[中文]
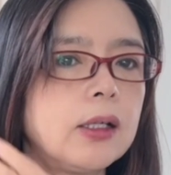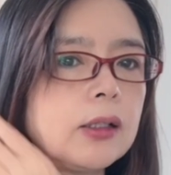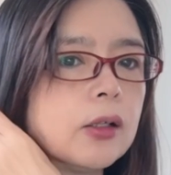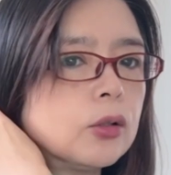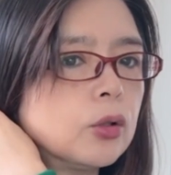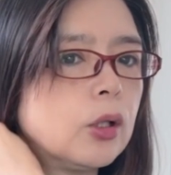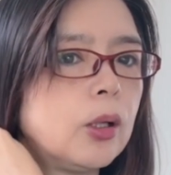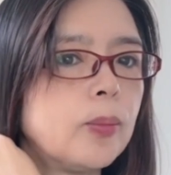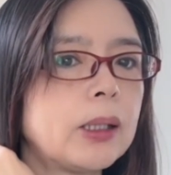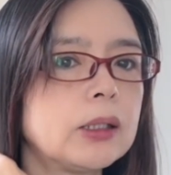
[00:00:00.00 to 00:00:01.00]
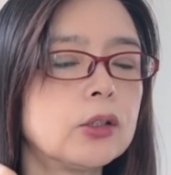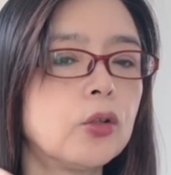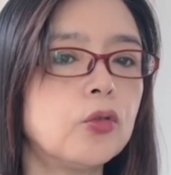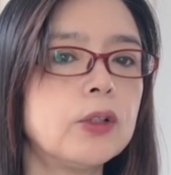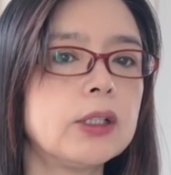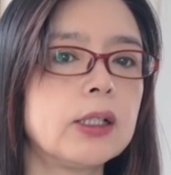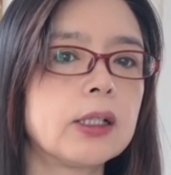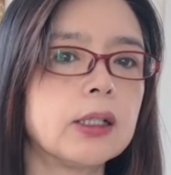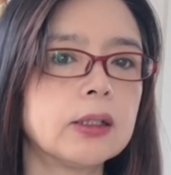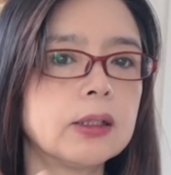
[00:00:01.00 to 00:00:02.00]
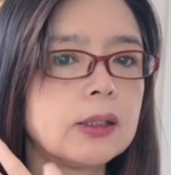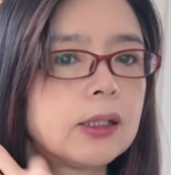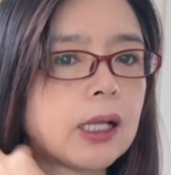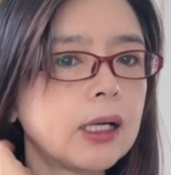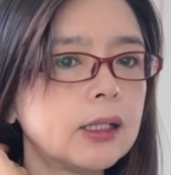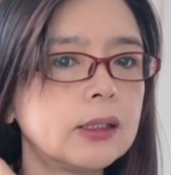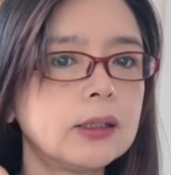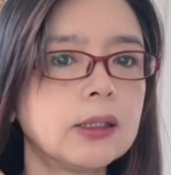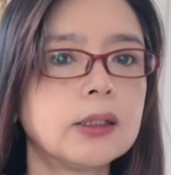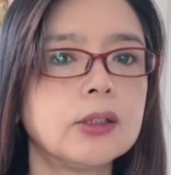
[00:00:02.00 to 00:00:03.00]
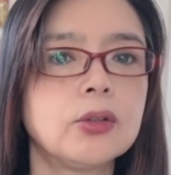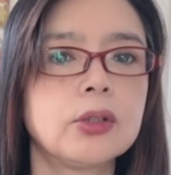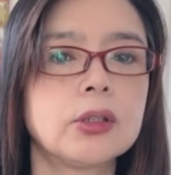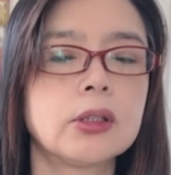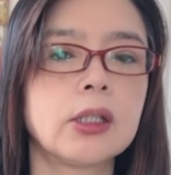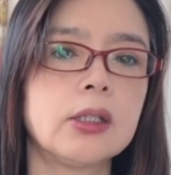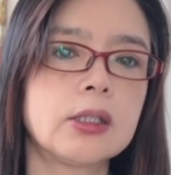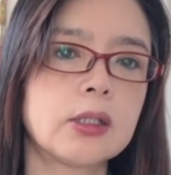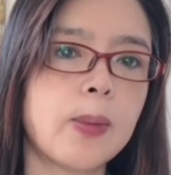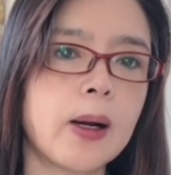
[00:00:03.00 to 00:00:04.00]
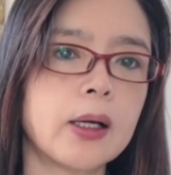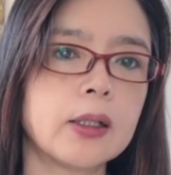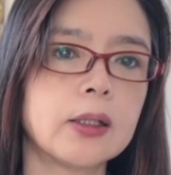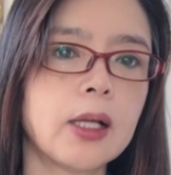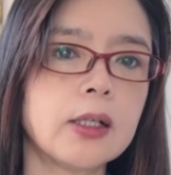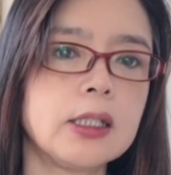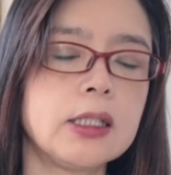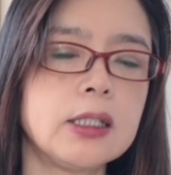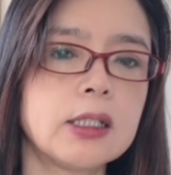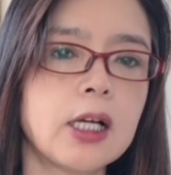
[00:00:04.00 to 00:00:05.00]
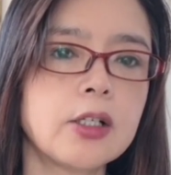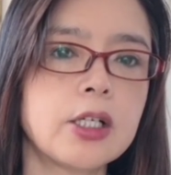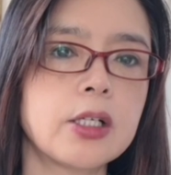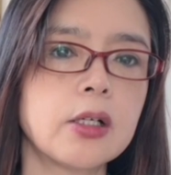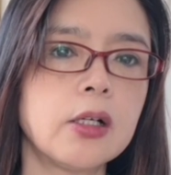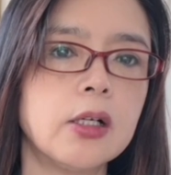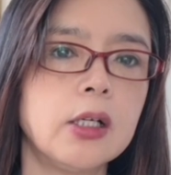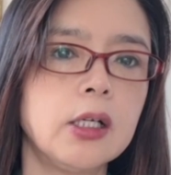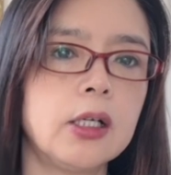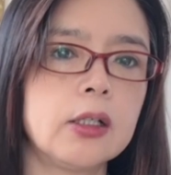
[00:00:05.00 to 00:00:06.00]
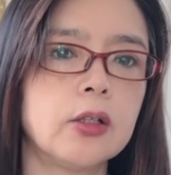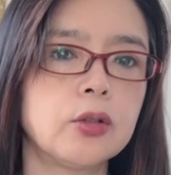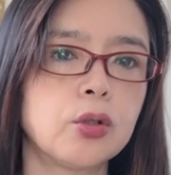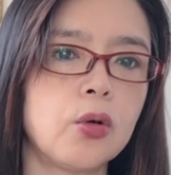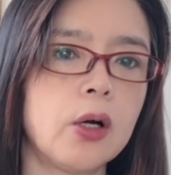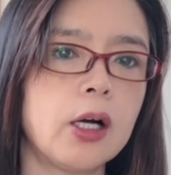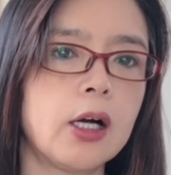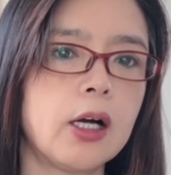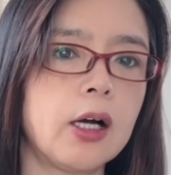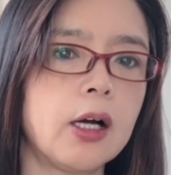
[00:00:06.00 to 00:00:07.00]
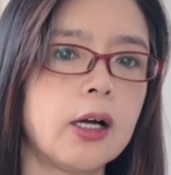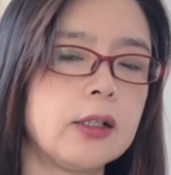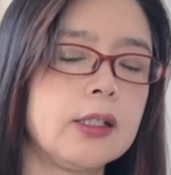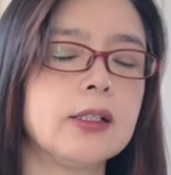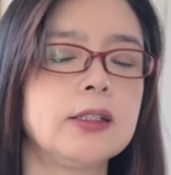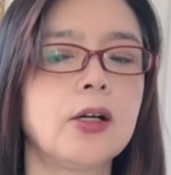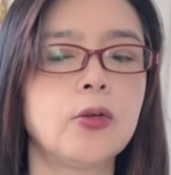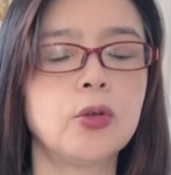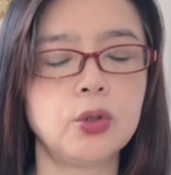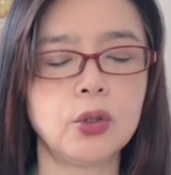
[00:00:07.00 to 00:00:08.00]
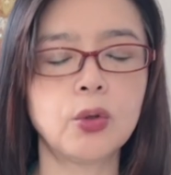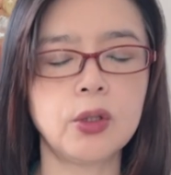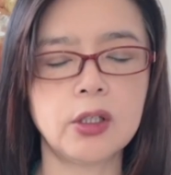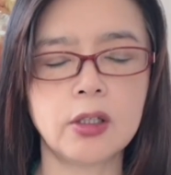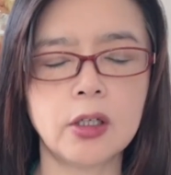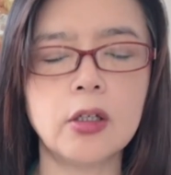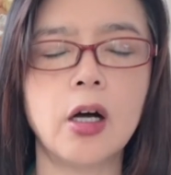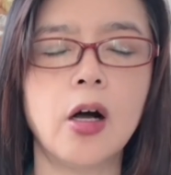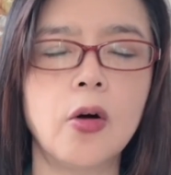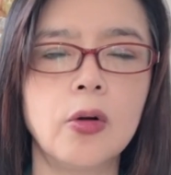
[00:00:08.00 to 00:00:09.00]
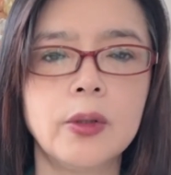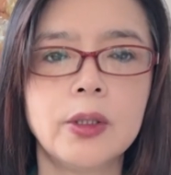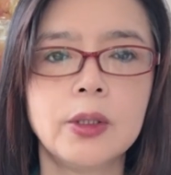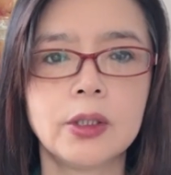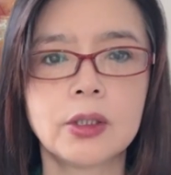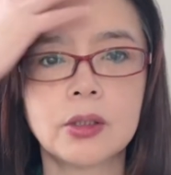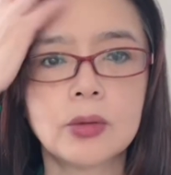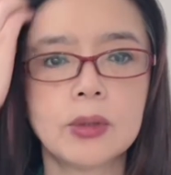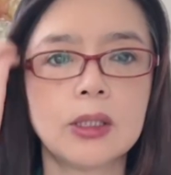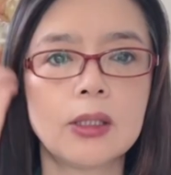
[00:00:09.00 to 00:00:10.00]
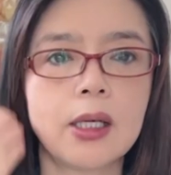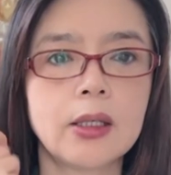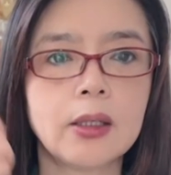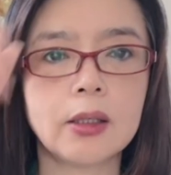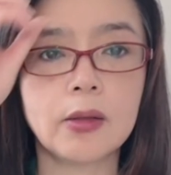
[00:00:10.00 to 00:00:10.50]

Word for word: 然后把这个头发呢给它来个那个，就是给它直板儿，给它烫起烫直了，然后歘这样剪，我觉得会更好。可是我现在呢，